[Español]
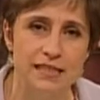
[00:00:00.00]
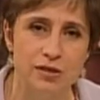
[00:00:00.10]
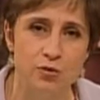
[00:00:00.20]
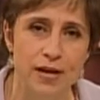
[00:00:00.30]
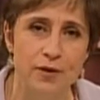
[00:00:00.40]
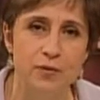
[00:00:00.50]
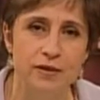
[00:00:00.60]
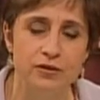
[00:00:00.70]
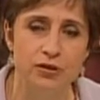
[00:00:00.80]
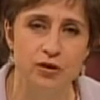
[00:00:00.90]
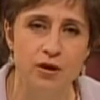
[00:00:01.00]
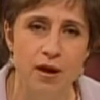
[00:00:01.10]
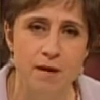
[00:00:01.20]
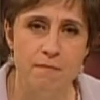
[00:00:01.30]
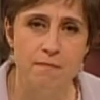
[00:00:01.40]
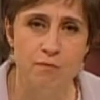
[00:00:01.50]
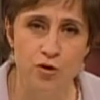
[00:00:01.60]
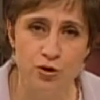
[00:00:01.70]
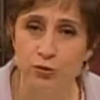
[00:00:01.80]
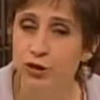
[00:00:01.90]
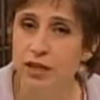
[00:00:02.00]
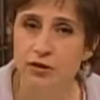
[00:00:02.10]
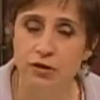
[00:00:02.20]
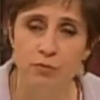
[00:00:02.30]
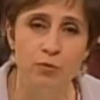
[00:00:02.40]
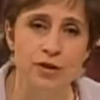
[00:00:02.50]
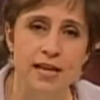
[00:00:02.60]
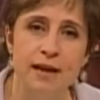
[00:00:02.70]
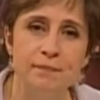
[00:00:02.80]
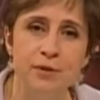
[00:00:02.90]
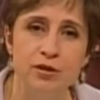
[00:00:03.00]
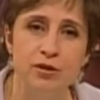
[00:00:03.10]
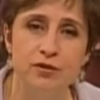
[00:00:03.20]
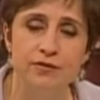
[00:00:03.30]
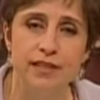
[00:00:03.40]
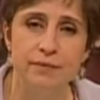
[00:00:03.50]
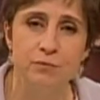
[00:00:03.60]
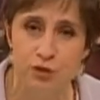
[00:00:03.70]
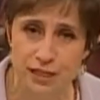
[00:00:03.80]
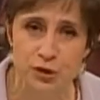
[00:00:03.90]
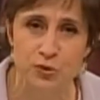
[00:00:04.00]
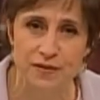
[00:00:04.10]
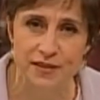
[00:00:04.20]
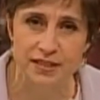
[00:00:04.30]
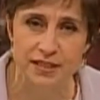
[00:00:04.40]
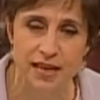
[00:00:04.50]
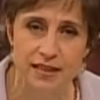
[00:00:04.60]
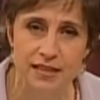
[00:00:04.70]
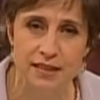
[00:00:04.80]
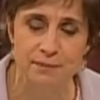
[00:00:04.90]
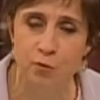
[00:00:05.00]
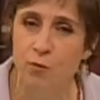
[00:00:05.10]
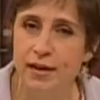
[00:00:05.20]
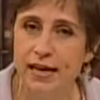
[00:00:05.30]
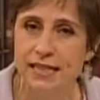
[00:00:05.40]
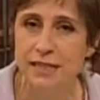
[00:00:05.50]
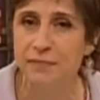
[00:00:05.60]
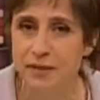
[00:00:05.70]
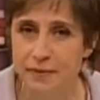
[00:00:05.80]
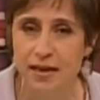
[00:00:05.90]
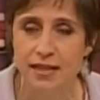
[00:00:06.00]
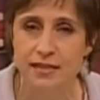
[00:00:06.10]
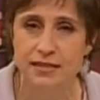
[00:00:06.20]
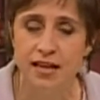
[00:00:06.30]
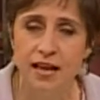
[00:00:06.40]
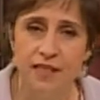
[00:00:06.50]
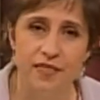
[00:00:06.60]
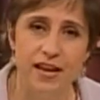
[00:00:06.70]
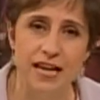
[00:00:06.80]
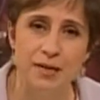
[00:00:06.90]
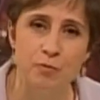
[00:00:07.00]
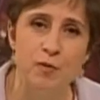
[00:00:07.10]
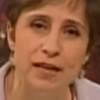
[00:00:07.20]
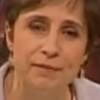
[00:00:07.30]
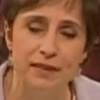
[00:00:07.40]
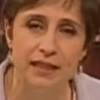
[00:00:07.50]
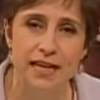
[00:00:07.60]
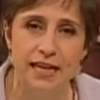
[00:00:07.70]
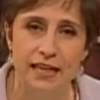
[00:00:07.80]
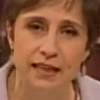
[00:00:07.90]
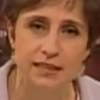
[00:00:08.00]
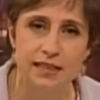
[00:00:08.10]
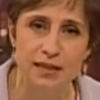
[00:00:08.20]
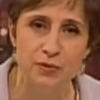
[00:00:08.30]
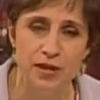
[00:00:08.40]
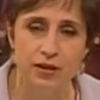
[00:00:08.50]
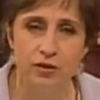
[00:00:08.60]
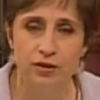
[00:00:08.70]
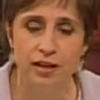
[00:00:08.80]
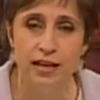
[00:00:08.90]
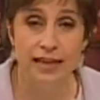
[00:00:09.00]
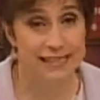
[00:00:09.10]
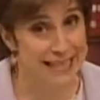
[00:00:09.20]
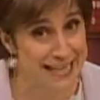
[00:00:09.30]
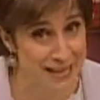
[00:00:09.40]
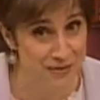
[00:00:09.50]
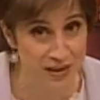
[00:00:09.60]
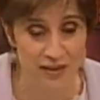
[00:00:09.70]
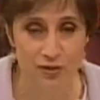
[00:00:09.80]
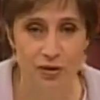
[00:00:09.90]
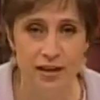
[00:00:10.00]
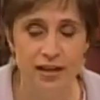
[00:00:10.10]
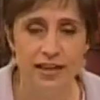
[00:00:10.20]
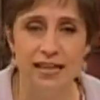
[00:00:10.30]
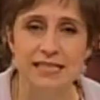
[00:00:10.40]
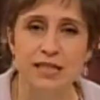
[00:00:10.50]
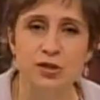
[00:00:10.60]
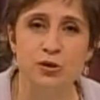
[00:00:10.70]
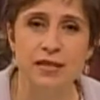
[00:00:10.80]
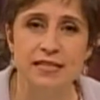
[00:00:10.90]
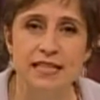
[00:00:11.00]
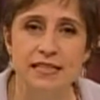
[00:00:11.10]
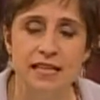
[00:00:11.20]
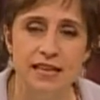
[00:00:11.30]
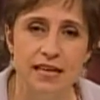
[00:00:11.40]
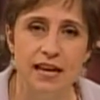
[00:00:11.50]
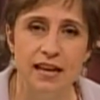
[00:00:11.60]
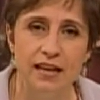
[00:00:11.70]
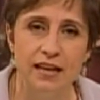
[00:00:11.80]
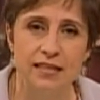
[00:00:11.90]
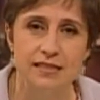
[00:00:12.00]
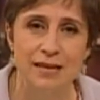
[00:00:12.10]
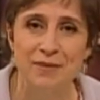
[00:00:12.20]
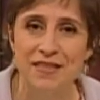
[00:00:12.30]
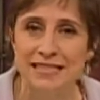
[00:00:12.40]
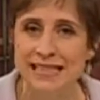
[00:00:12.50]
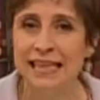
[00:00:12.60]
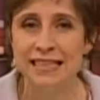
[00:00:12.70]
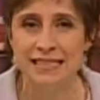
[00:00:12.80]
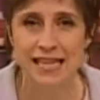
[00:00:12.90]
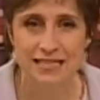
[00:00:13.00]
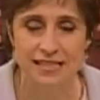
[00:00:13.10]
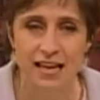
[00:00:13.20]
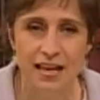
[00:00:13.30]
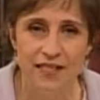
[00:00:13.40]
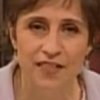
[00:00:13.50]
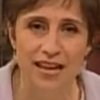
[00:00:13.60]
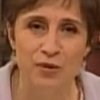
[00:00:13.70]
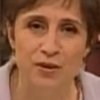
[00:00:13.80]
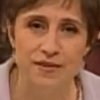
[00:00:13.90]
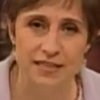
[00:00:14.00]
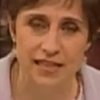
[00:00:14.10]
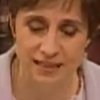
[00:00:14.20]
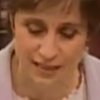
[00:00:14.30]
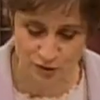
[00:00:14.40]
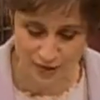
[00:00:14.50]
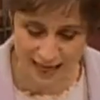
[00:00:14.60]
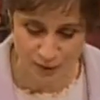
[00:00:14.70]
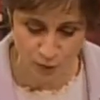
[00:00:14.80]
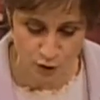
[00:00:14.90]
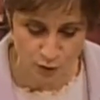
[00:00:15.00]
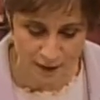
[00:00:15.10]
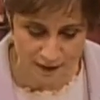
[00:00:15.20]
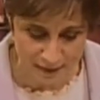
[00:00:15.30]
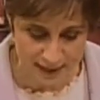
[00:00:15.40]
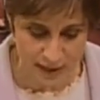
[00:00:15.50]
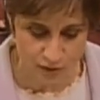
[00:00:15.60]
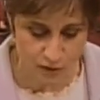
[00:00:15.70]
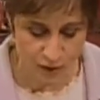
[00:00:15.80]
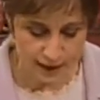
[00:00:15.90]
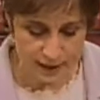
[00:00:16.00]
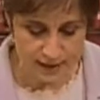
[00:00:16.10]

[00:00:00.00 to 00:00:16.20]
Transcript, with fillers: ha sido un encuentro muy nutrido, muy amplio, de muchas universidades públicas y privadas de la República Mexicana que se reunieron, que se han reunido en estas horas, en este día, en las llamadas islas de la Universidad Nacional Autónoma de México.